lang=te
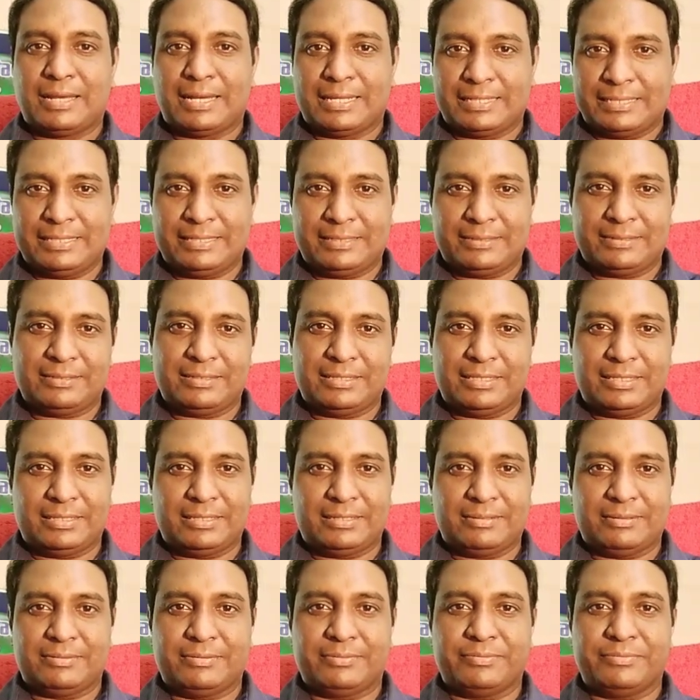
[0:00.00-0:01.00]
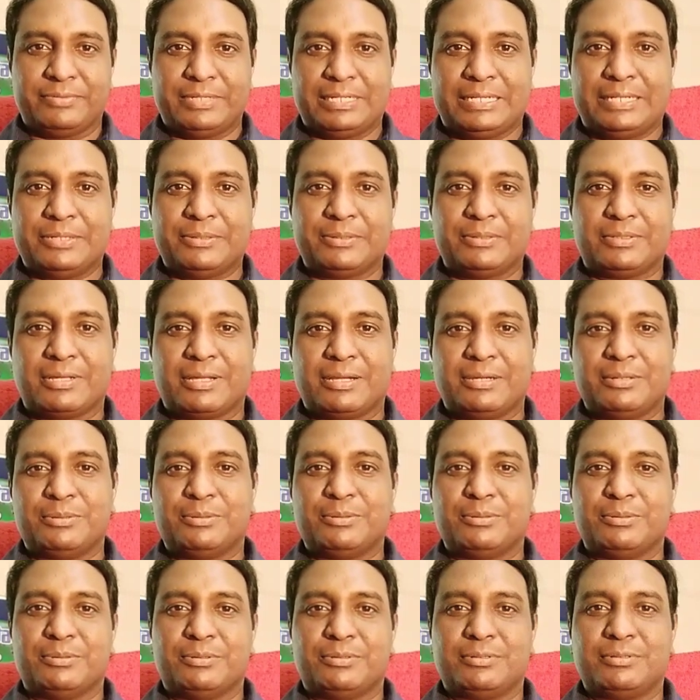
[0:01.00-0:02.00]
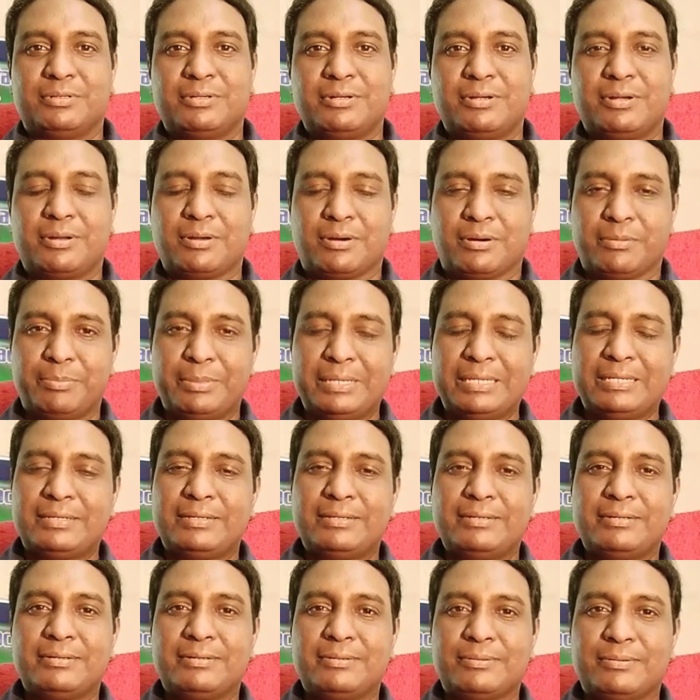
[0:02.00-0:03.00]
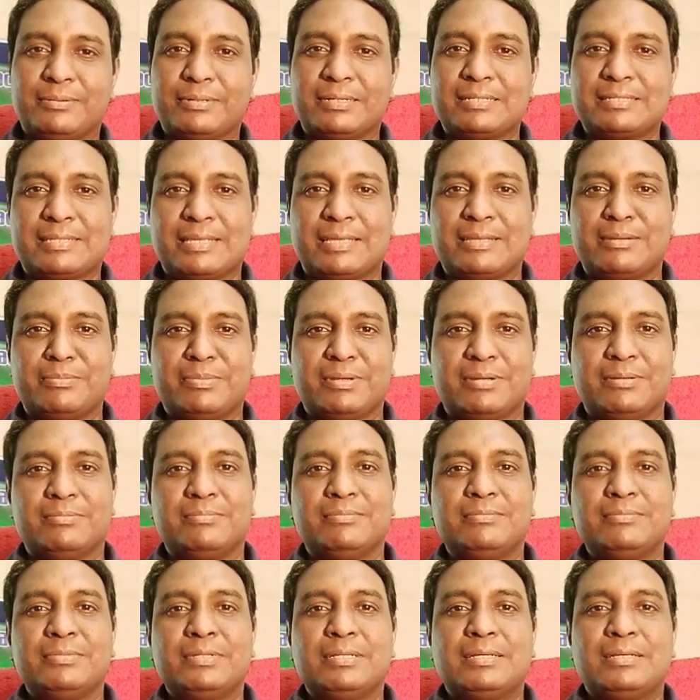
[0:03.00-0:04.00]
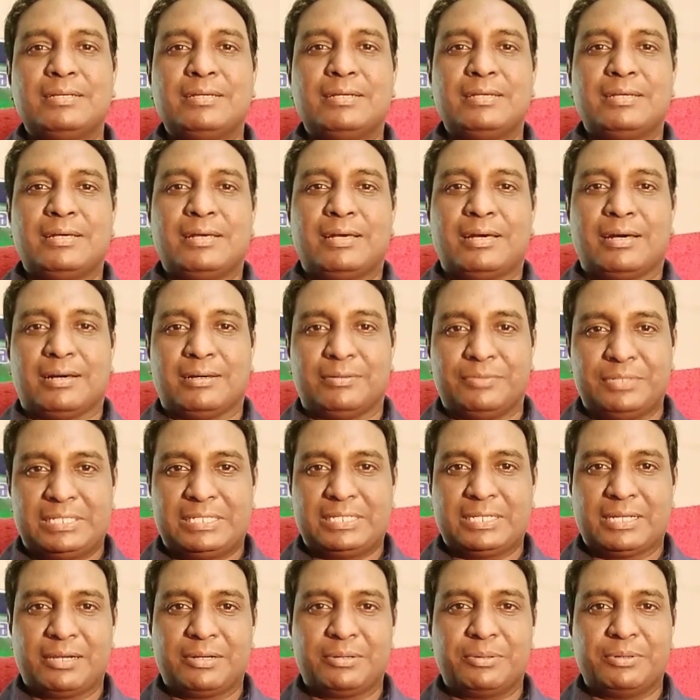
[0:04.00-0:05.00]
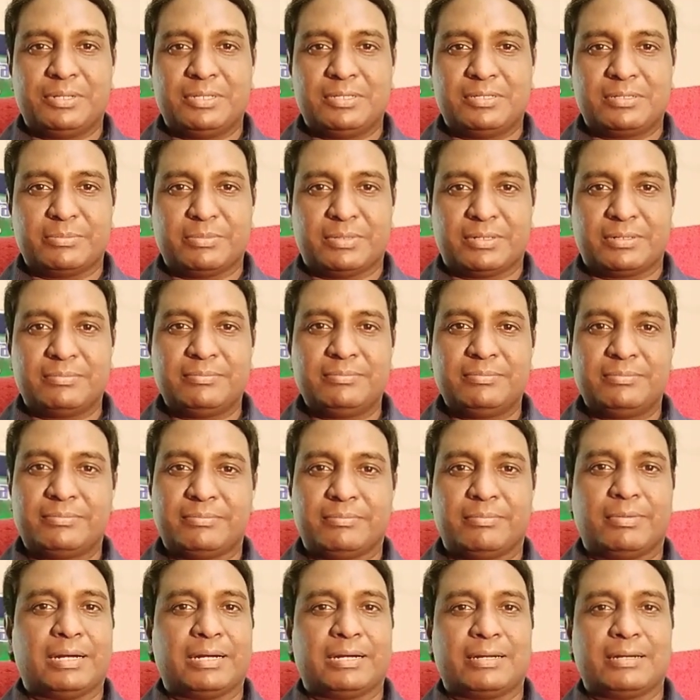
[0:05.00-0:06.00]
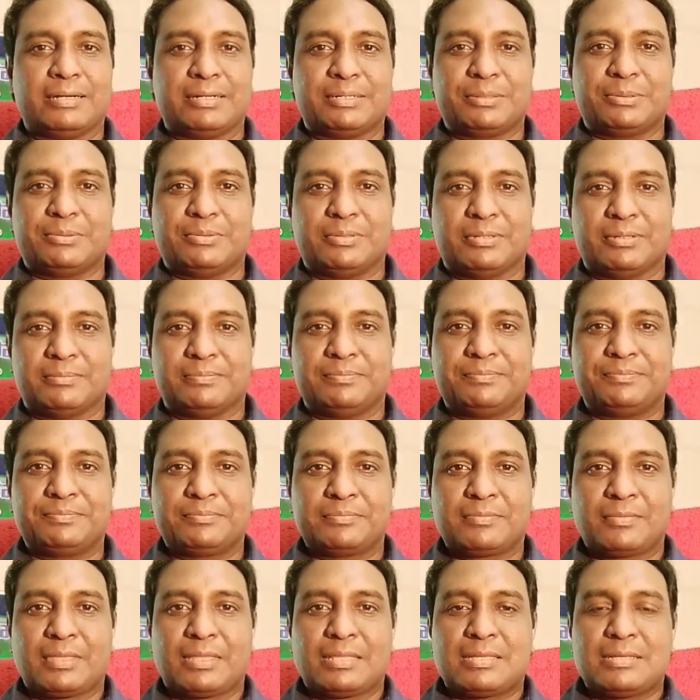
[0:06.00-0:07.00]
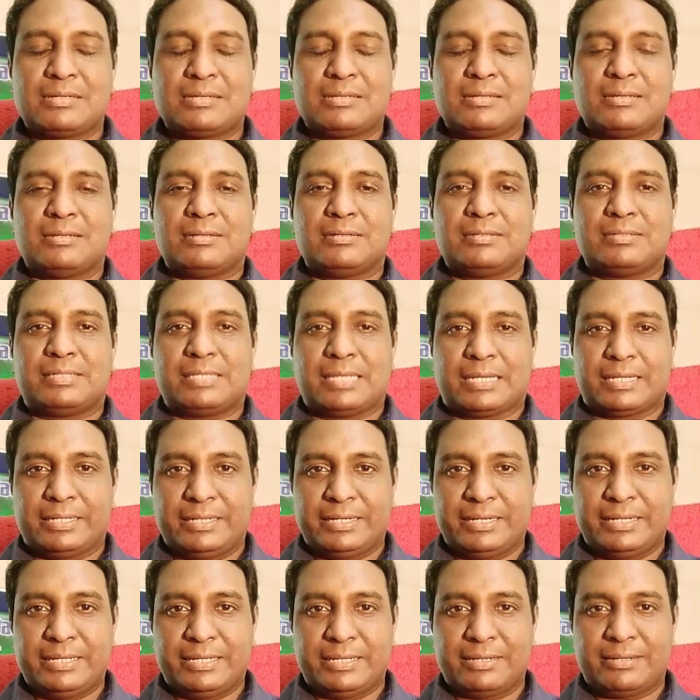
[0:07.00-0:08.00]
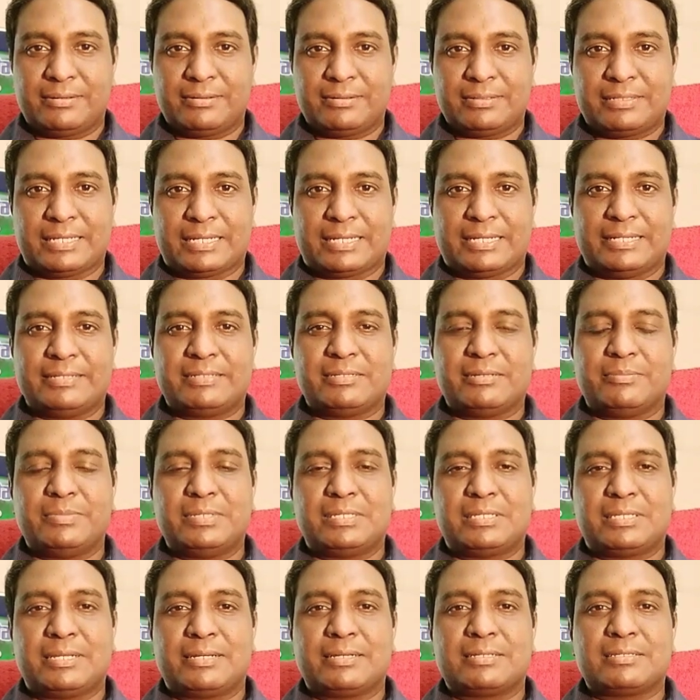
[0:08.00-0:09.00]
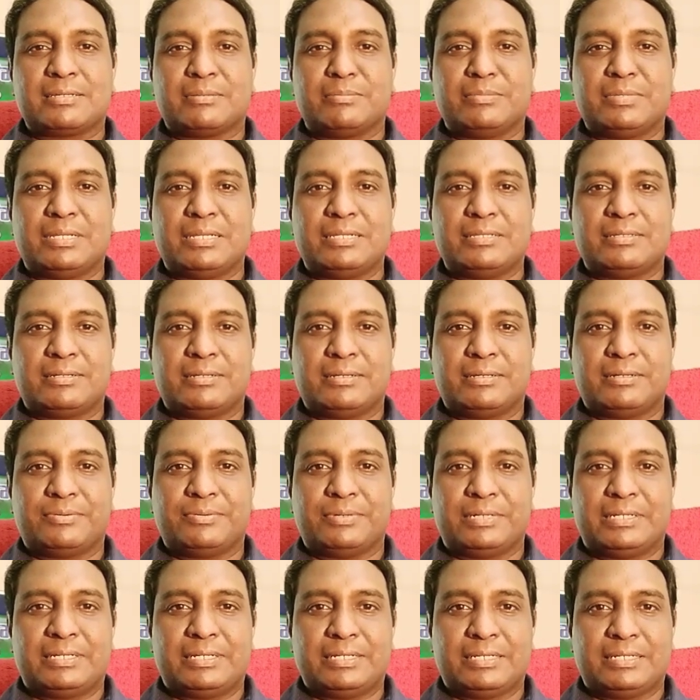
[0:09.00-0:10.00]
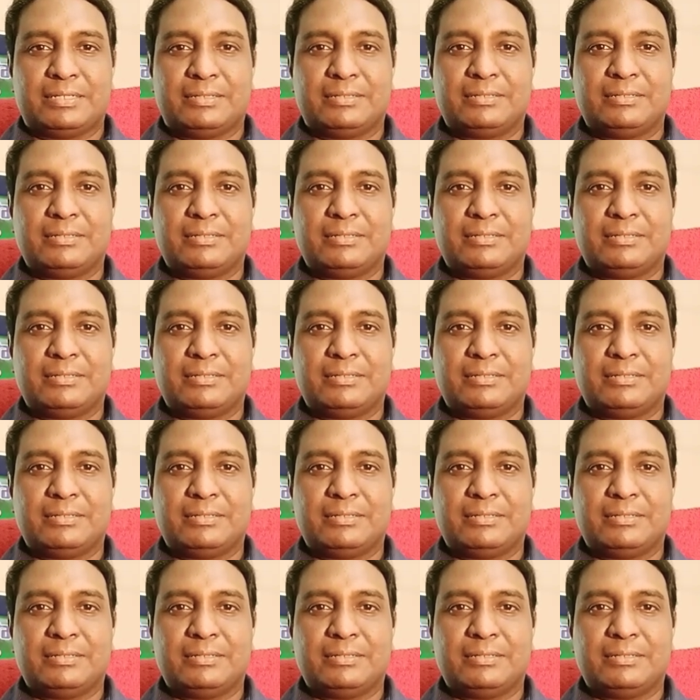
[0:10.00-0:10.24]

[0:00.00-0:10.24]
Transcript: అది ఈ వీడియో తాలూకు టాపిక్ ఒకసారి మనం ఆ విషయాల గురించి మనం మాట్లాడుకుందాం సెకండ్ ఇయర్ సెకండ్ సెమిస్టర్కి సంబంధించినటువంటి